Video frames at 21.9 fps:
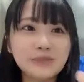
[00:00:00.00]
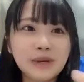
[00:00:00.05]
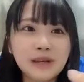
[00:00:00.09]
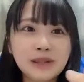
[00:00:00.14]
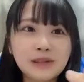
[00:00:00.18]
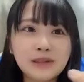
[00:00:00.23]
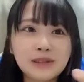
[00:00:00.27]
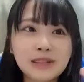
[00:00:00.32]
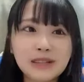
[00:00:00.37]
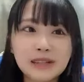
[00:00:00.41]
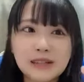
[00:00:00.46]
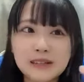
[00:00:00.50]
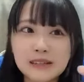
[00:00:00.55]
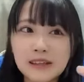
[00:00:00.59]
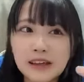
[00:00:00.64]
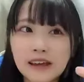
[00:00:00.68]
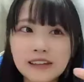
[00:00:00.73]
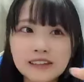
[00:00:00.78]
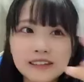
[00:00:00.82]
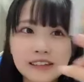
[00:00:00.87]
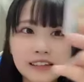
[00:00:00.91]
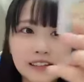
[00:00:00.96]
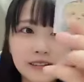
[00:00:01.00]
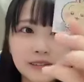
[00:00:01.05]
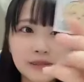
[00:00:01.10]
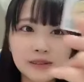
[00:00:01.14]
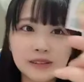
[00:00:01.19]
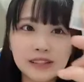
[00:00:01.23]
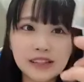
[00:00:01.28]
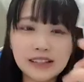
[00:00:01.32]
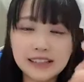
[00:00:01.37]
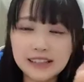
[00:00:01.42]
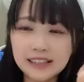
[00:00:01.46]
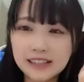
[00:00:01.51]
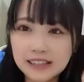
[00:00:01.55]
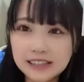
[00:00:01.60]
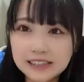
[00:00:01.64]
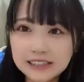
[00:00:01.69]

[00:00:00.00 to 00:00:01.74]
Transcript: パンの中に入っているのは何